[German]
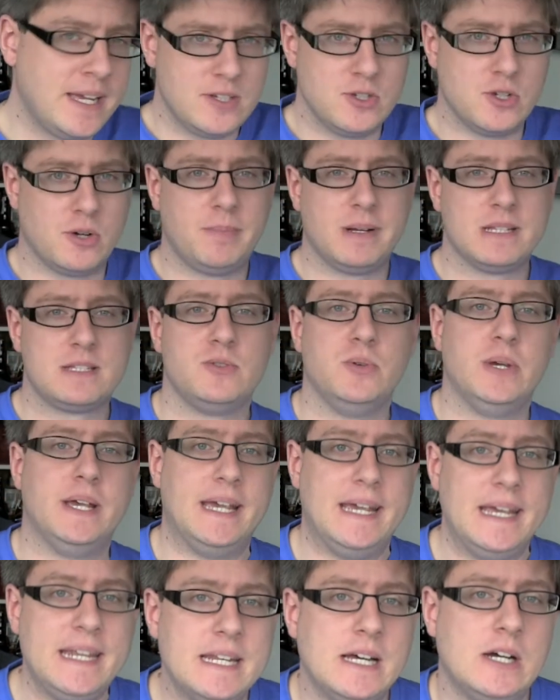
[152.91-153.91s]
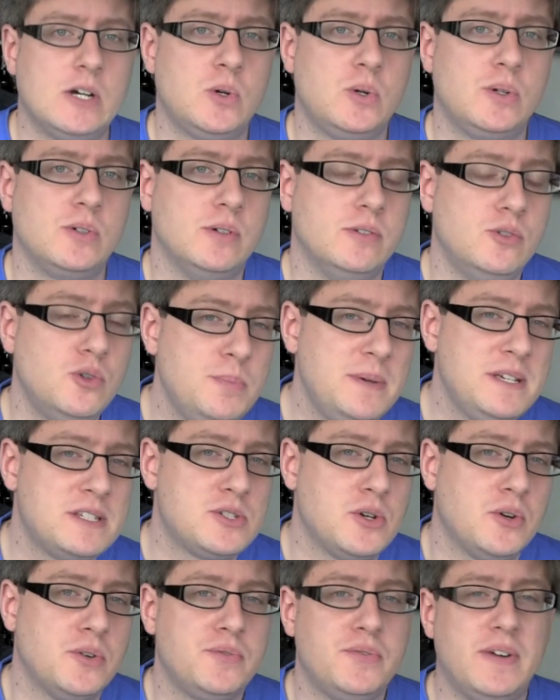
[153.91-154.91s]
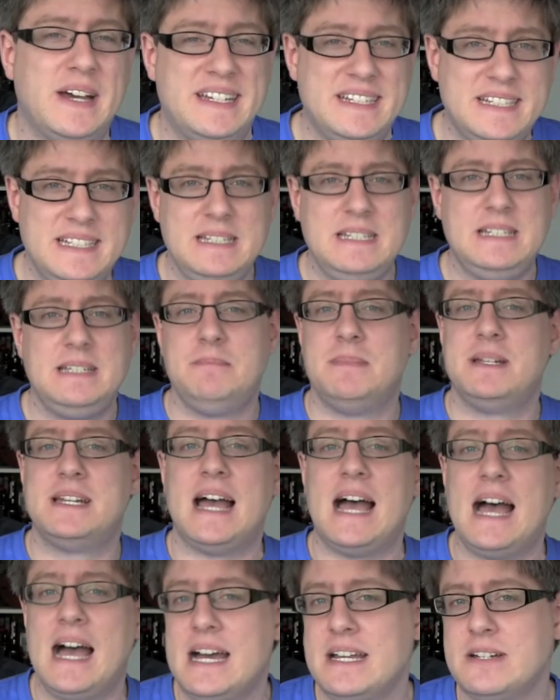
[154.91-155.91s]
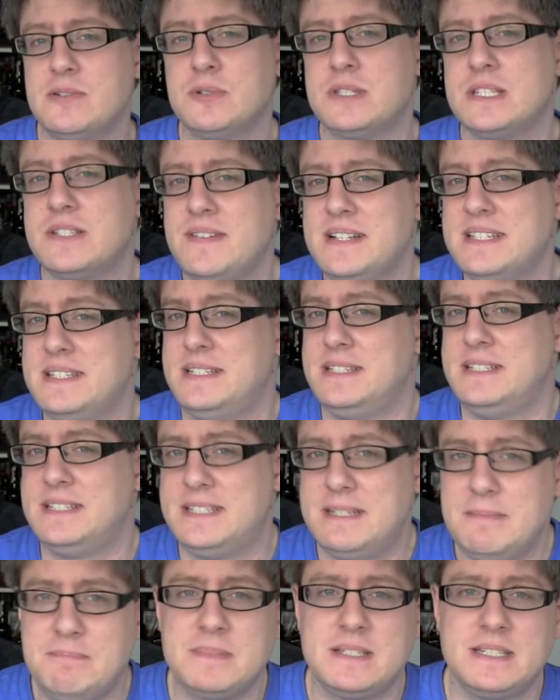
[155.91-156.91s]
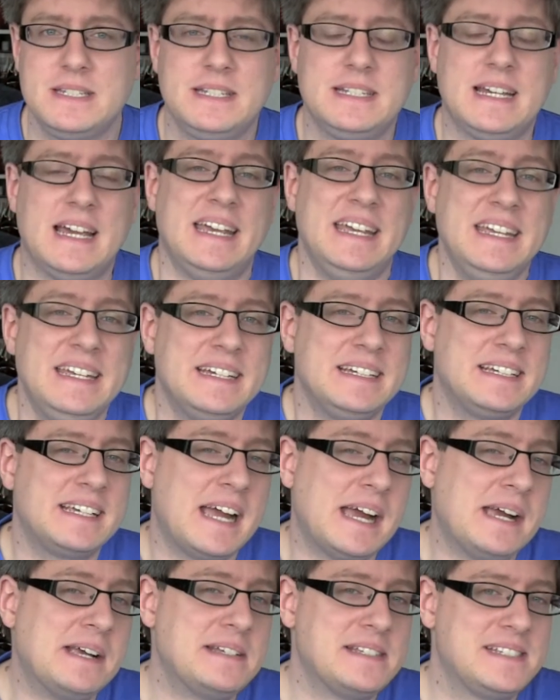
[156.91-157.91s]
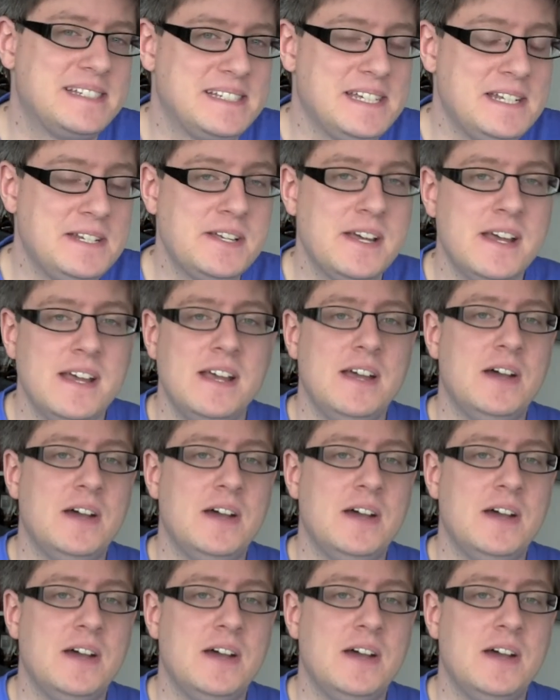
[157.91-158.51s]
Nochmal zur Erinnerung, Ubisoft waren die, die mit Anno 2070 dahingegangen sind